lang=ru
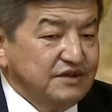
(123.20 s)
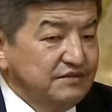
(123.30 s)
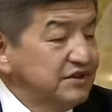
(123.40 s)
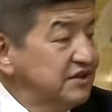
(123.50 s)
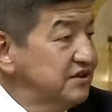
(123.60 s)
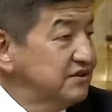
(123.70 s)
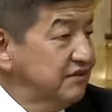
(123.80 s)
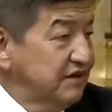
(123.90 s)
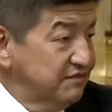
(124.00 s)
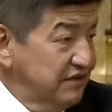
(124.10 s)
взаимодействия в
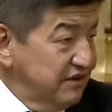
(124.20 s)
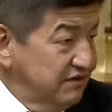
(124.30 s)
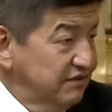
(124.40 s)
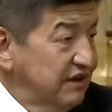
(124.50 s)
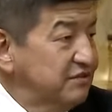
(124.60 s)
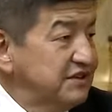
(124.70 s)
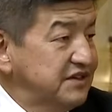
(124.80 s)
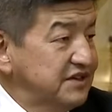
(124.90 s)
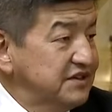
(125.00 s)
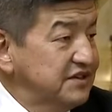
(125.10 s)
рамках
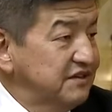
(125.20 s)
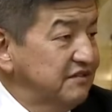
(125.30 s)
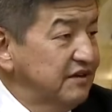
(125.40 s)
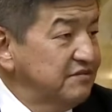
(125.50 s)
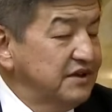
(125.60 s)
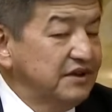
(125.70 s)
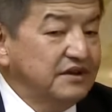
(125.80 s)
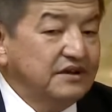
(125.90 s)
обозначенных вами